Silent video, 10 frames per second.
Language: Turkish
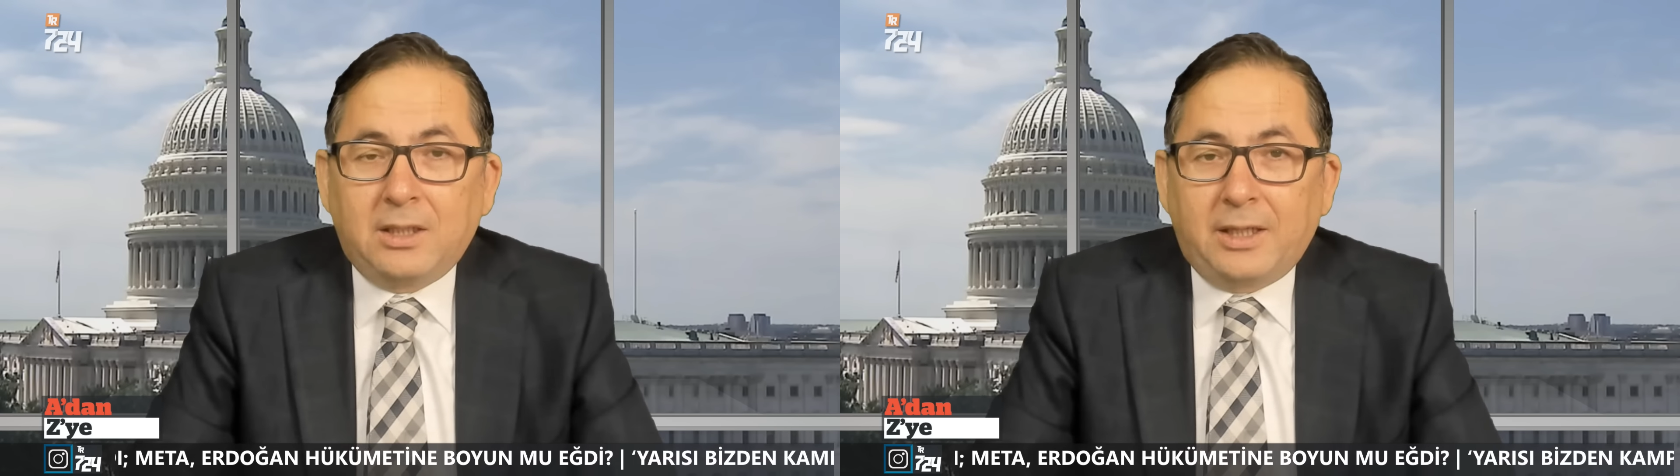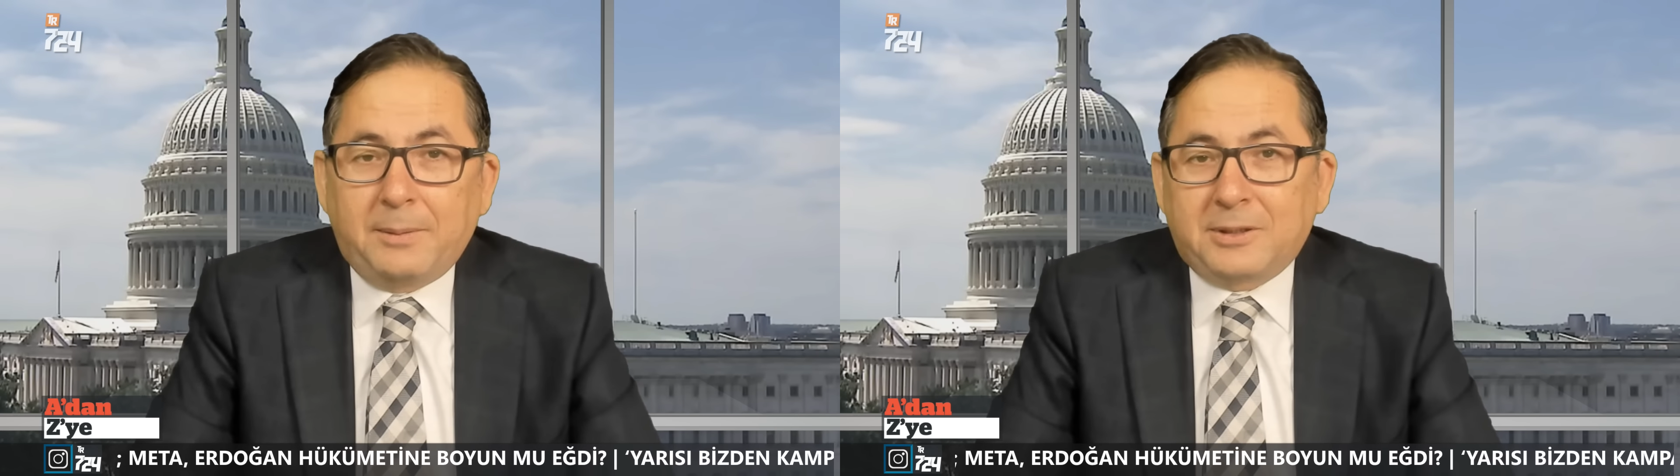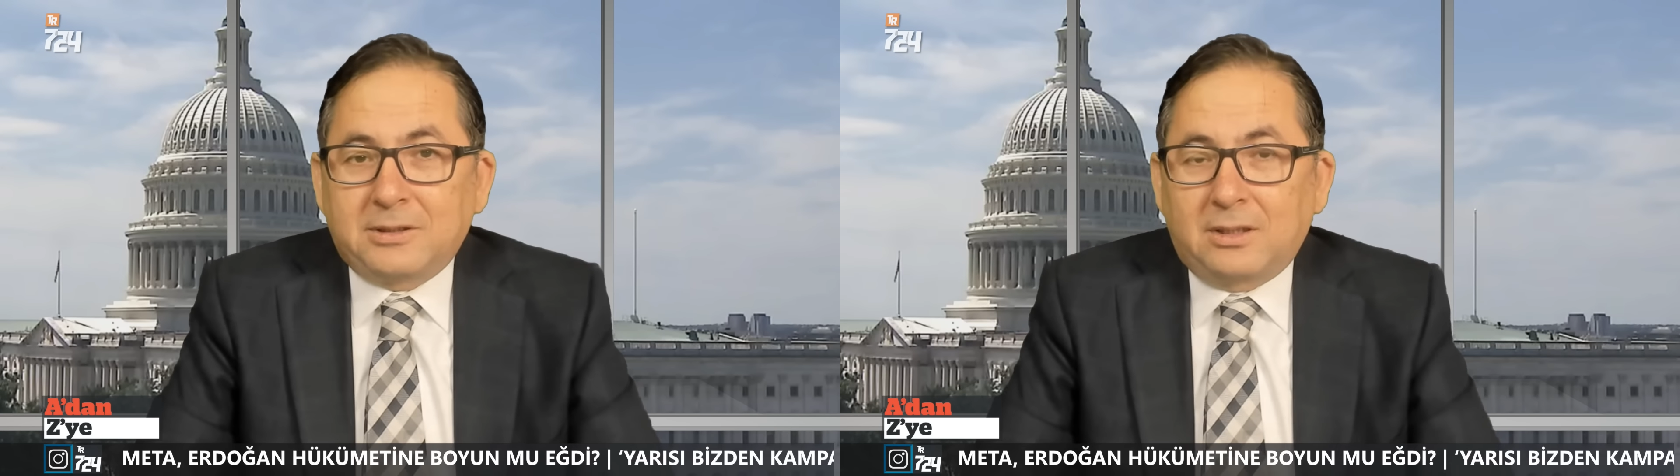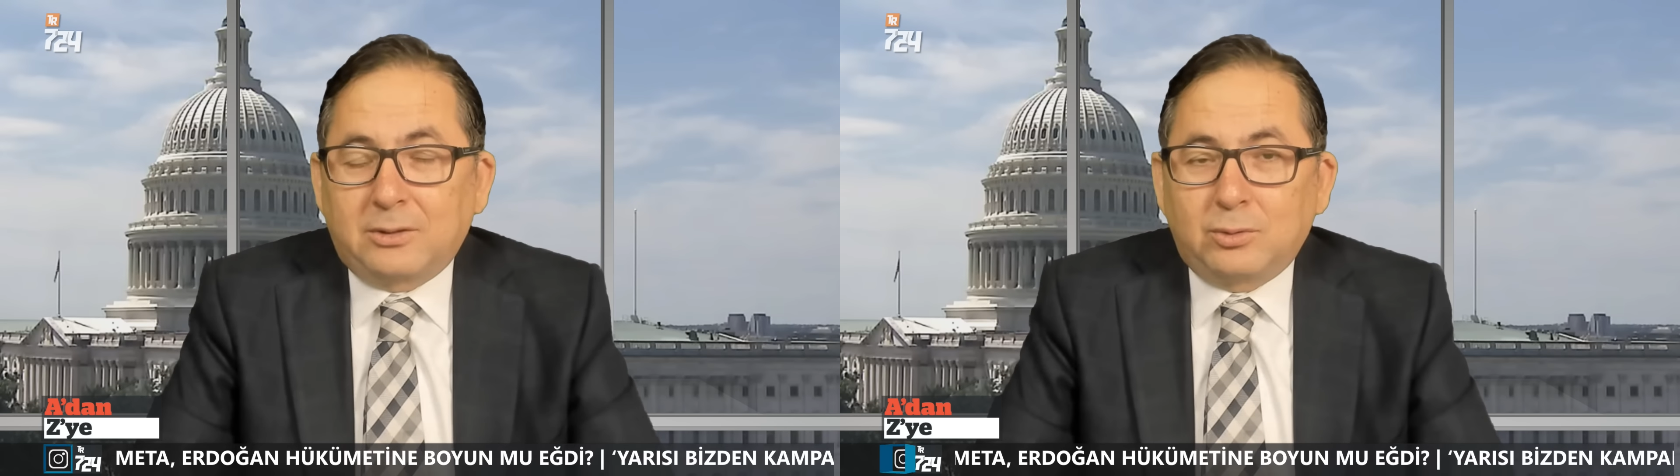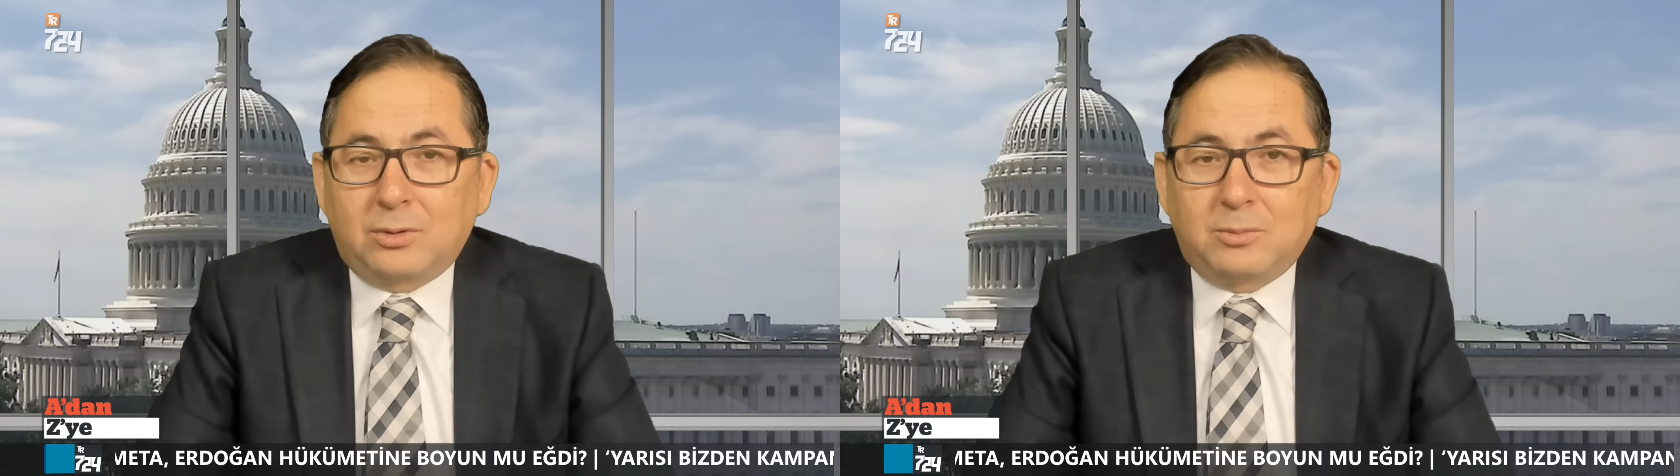Hep
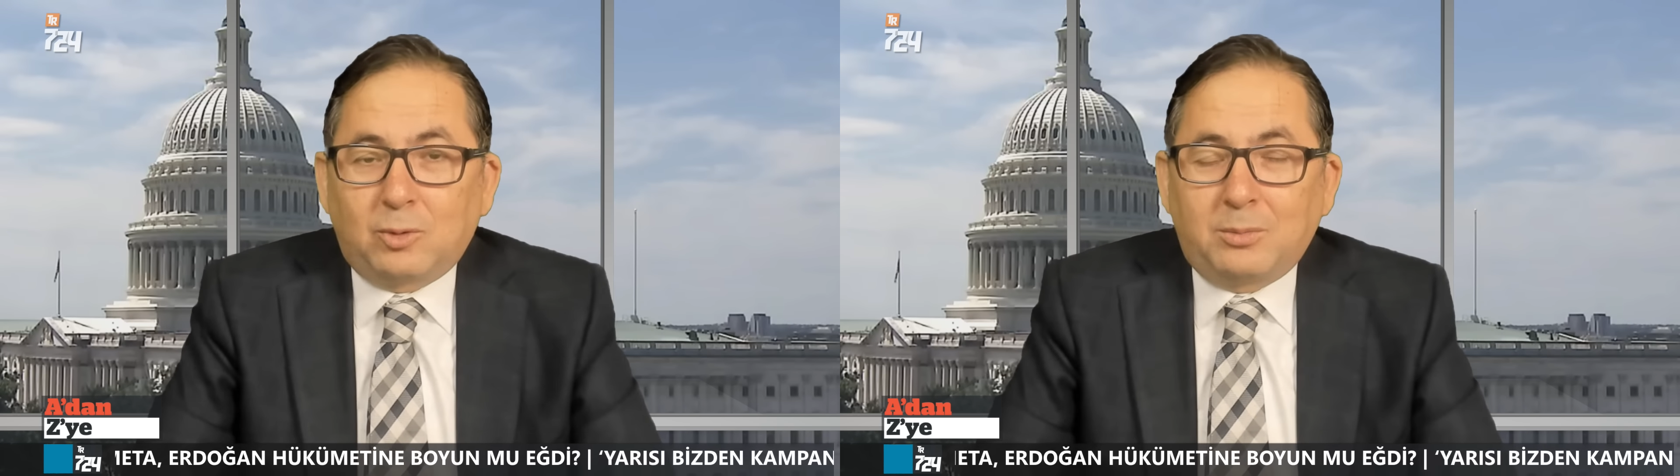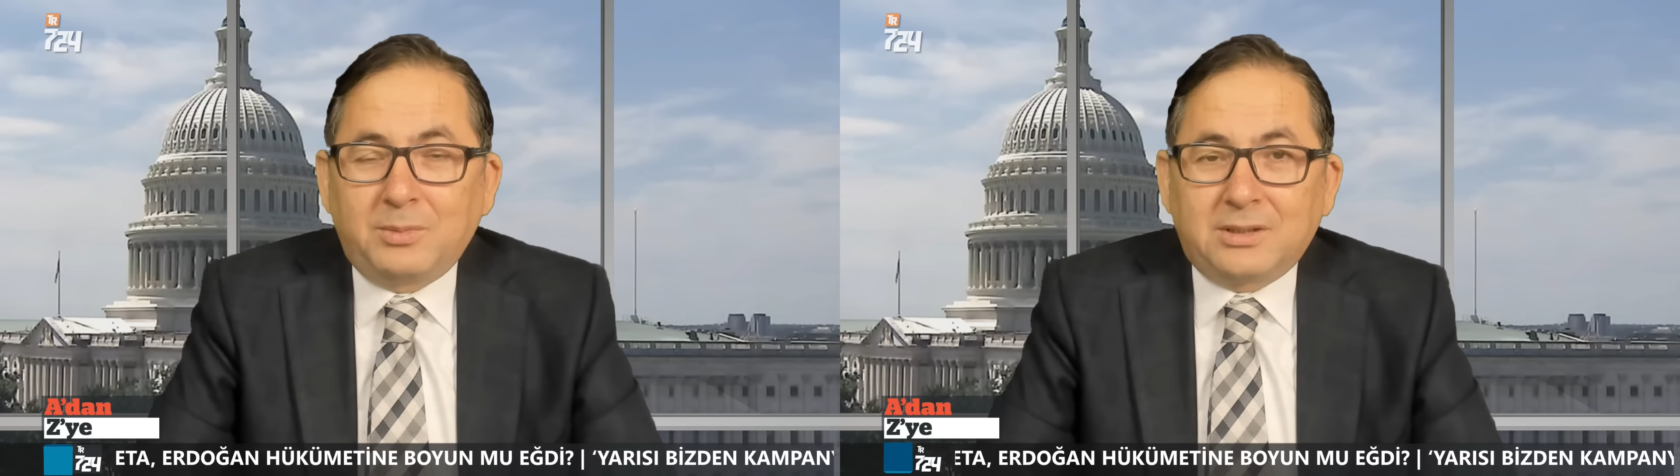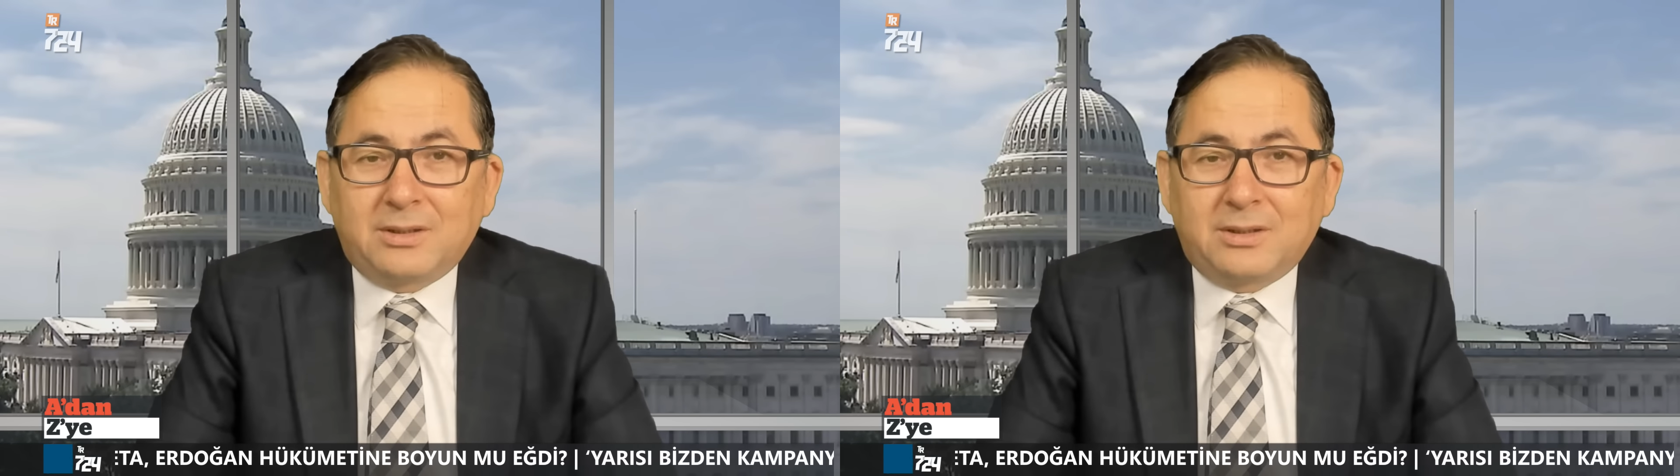hatırlatıyorum 15